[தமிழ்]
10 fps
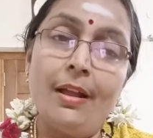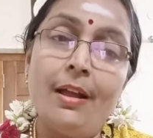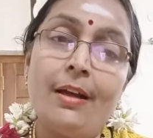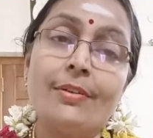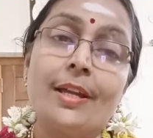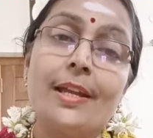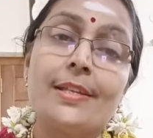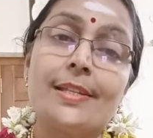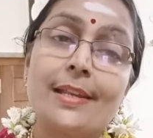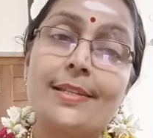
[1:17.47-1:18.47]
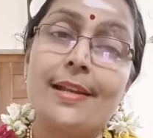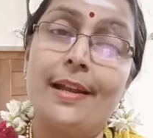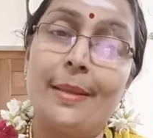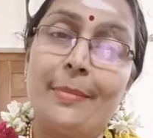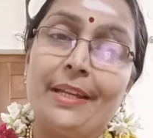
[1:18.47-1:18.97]
அவங்க செக்ஸ்
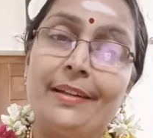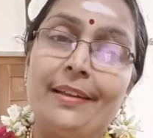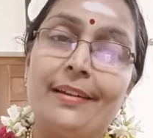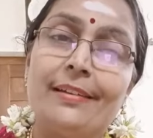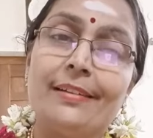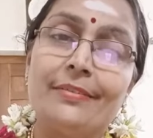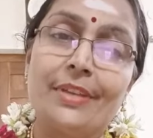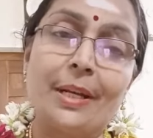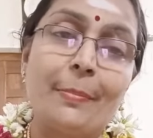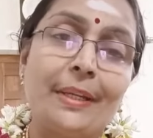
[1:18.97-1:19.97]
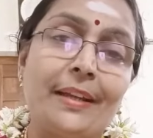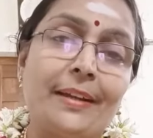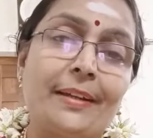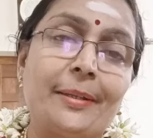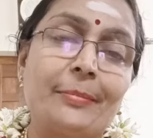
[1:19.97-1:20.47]
அடிமைகளா
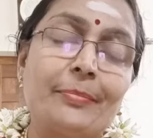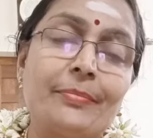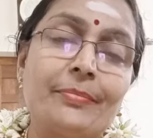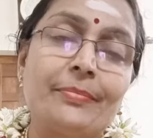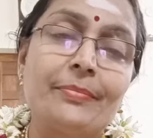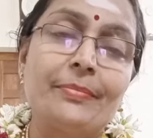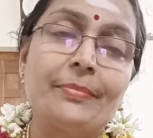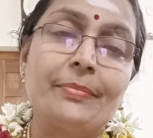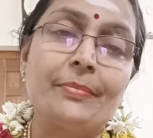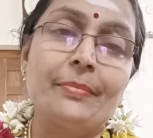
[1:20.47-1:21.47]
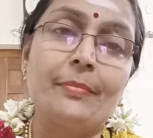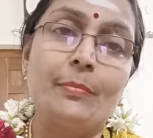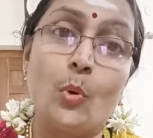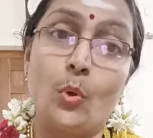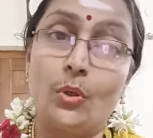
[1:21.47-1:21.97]
விற்கப்பட்டாங்க
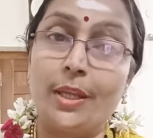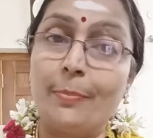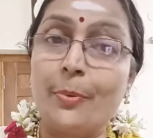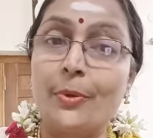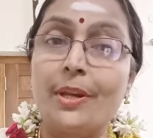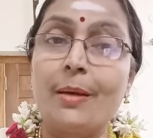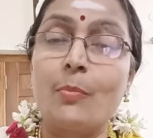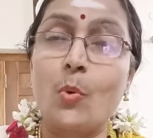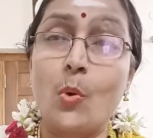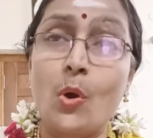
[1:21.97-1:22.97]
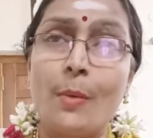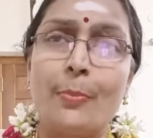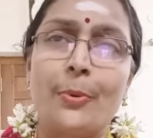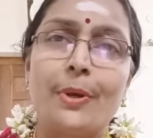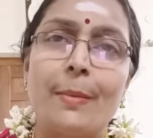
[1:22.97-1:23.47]
போதை பொருளா போக
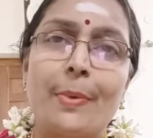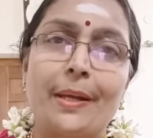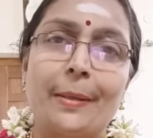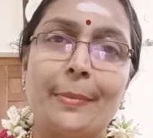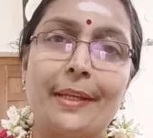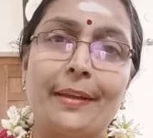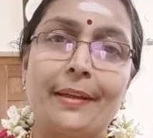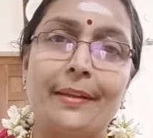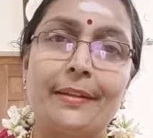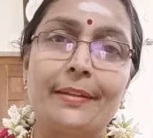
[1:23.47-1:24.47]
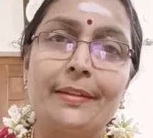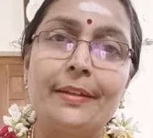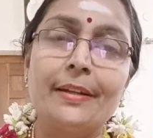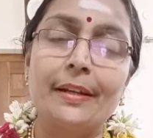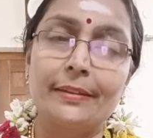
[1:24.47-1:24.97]
பொருளா பார்க்கப்பட்டாங்க
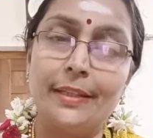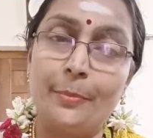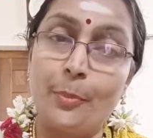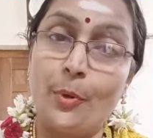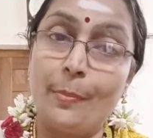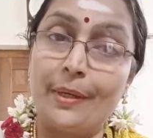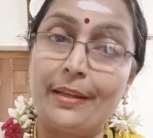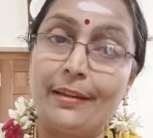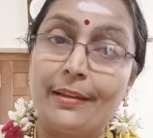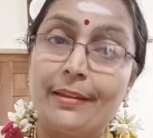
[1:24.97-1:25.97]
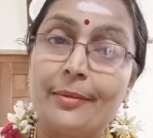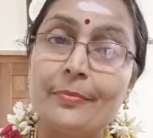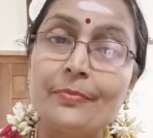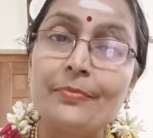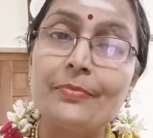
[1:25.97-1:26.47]
கடத்திட்டு போகப்பட்டாங்க
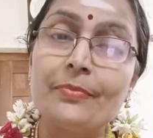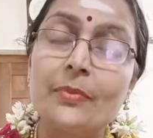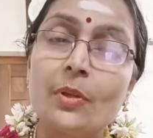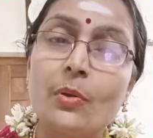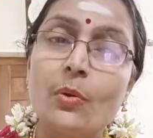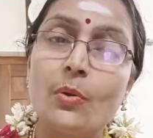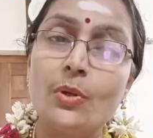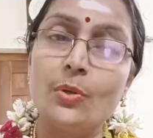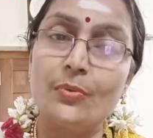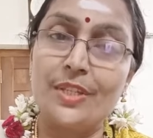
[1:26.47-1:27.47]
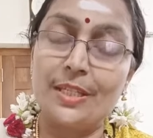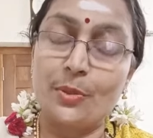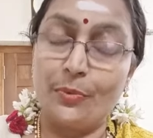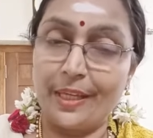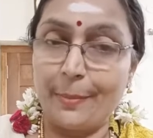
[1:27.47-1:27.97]
கொண்டு குவிச்
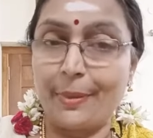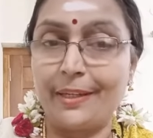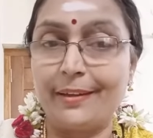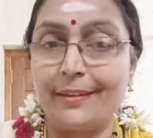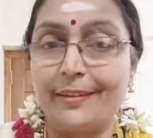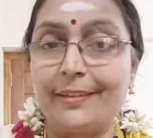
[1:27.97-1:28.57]
குவிக்கப்பட்டாங்க